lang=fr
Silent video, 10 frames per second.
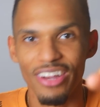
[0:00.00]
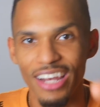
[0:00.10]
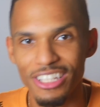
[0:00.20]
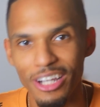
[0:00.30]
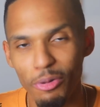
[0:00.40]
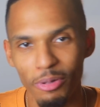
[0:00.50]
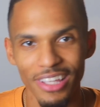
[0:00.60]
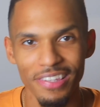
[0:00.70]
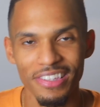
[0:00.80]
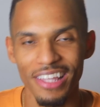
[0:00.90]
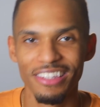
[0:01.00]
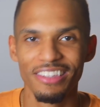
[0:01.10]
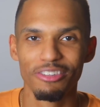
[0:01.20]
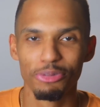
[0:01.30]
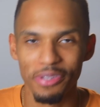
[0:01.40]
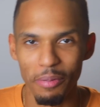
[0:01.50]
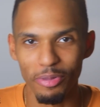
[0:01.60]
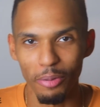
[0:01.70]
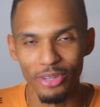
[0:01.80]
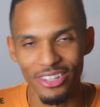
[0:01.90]
Lâche un commentaire si t'as dit 18
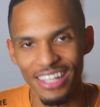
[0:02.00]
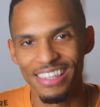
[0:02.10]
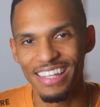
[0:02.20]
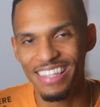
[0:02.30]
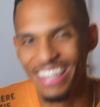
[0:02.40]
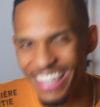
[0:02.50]
septembre dans ta tête.